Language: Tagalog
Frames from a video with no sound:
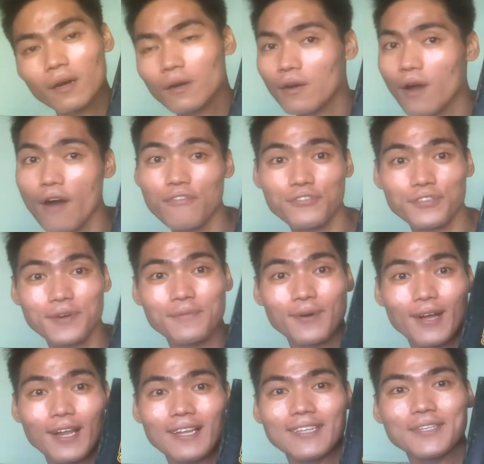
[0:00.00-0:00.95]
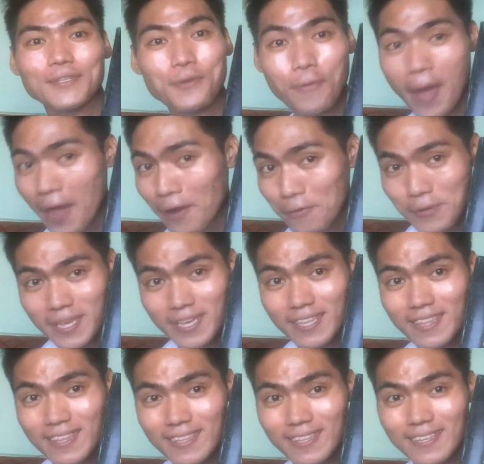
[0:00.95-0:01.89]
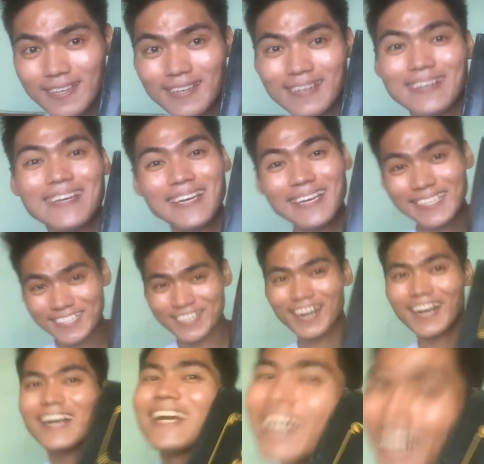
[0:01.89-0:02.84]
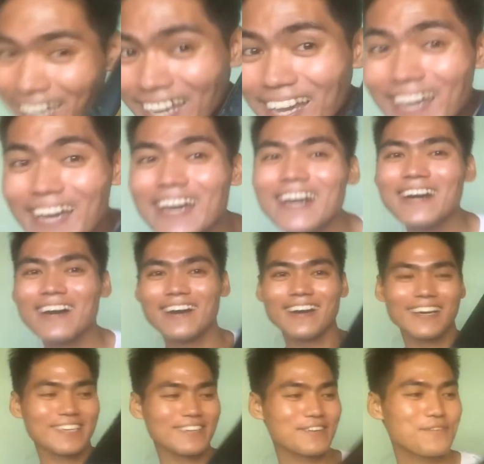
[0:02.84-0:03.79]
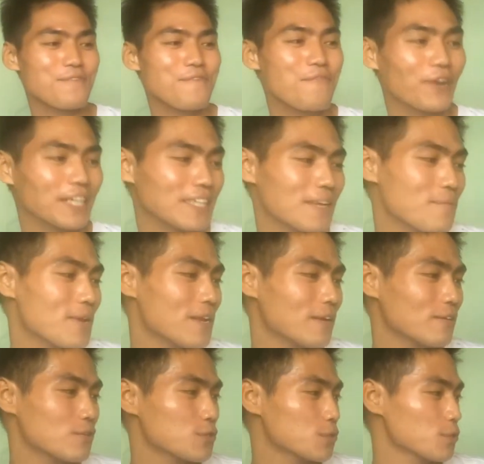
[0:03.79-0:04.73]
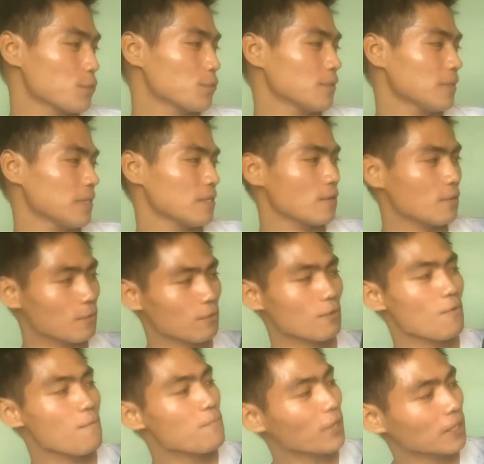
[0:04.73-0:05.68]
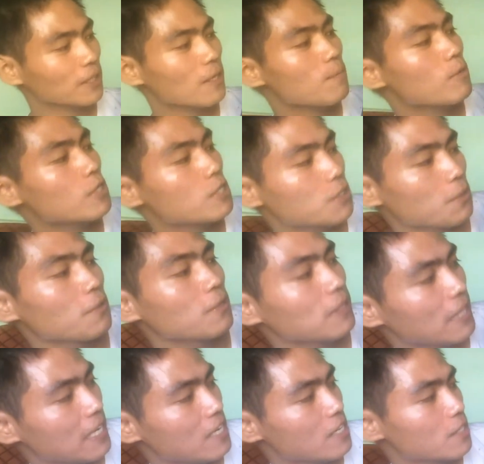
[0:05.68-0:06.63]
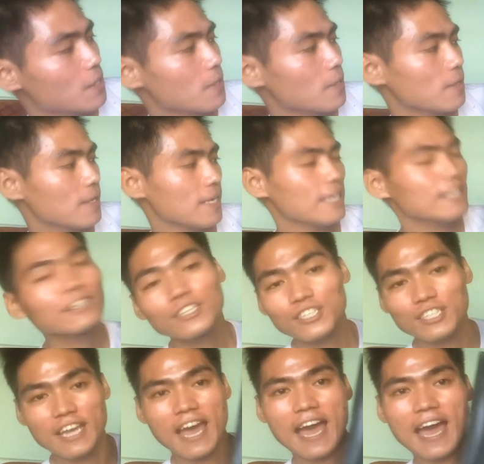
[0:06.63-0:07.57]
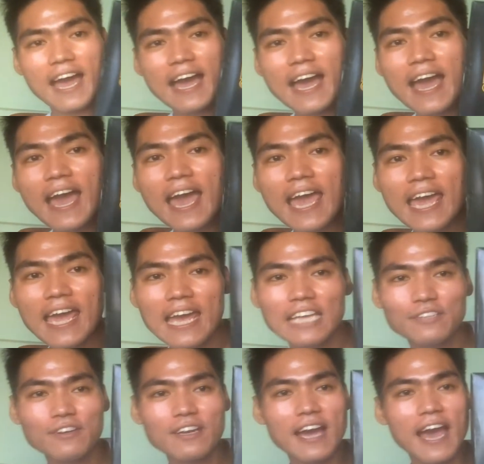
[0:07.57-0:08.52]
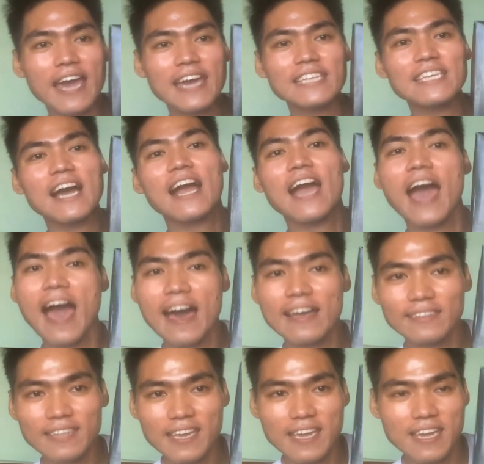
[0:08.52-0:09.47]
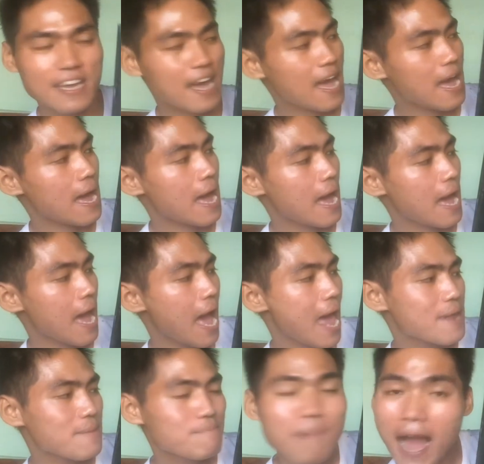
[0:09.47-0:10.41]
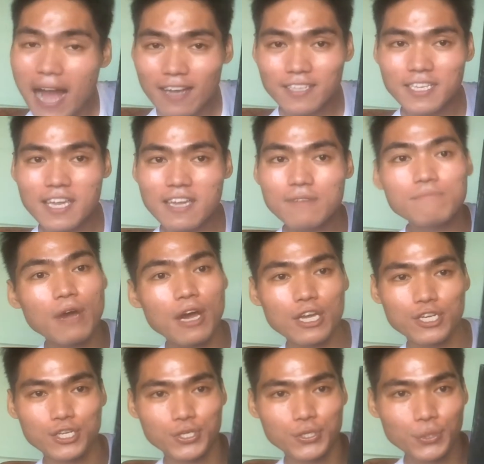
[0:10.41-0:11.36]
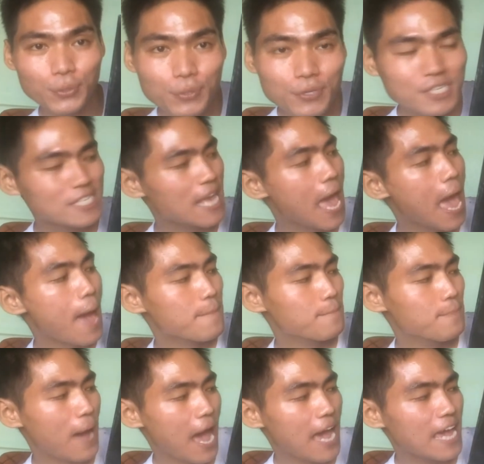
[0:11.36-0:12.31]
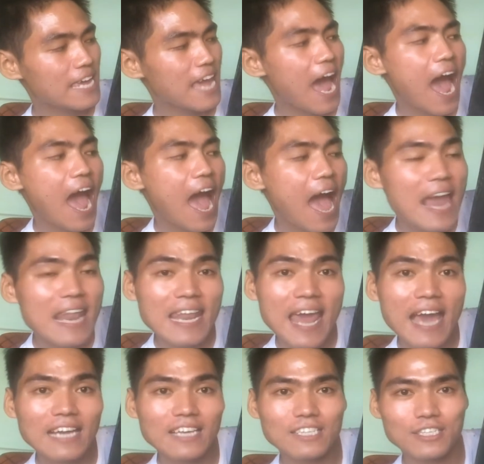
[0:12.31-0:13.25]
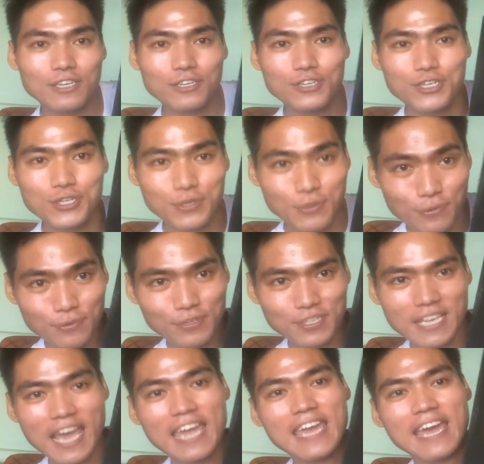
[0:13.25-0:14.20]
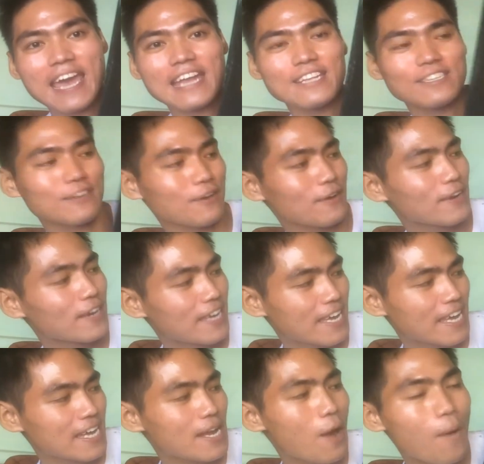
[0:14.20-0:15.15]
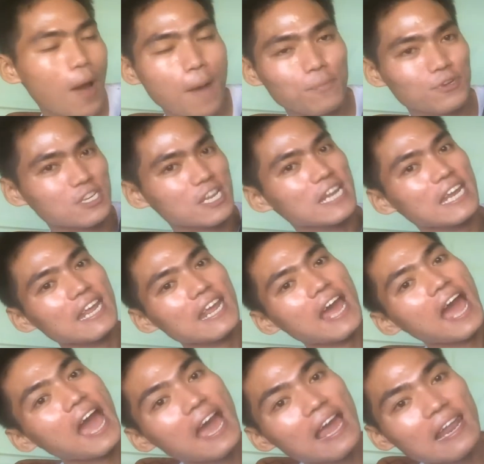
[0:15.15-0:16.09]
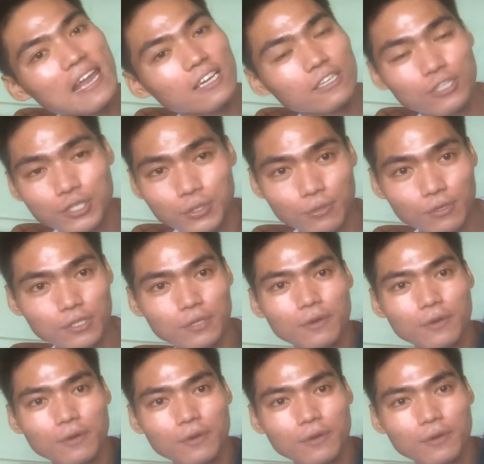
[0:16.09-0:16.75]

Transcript: comfortable to wear with Ah, char! Ah, yung comfortable ako suot comfortable suotin. So, ito siya. Ito guys, ang ating uh, unboxing my shoes by Alex Shoes. Ayan. So, gawa po siya ni Alex Shoes.